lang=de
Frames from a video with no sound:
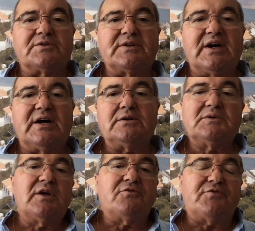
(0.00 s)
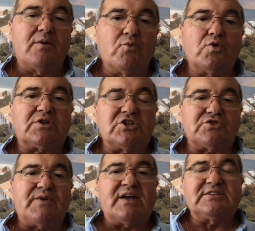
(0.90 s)
Ja,
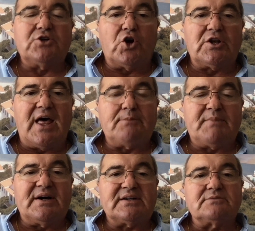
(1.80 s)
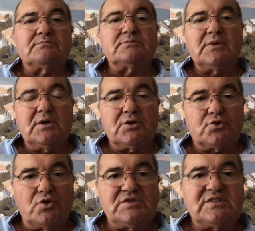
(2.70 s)
vermutlich werden die Online-Banken
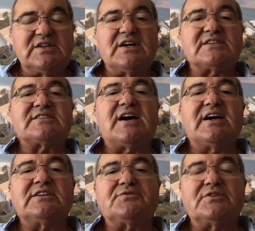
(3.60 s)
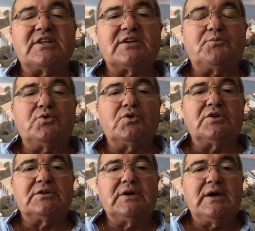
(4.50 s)
günstiger sein von den
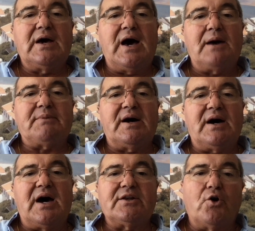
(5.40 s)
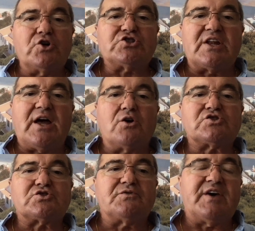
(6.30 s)
Gebühren, aber an euch dann
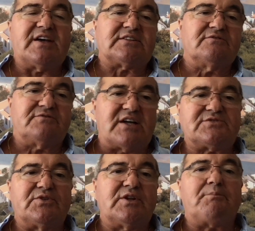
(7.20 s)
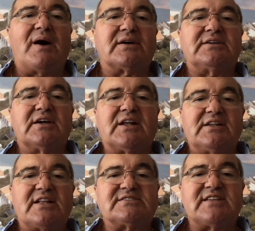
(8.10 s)
auszuwerten, was für eine Bank ihr
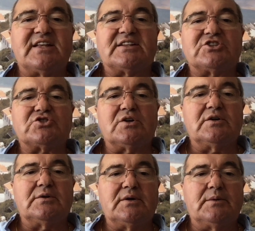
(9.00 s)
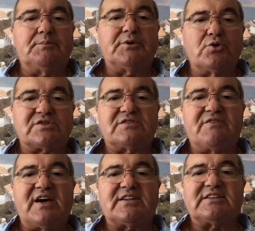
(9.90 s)
letztendlich äh, benutzen
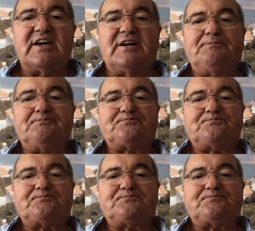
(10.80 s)
werdet. Ja?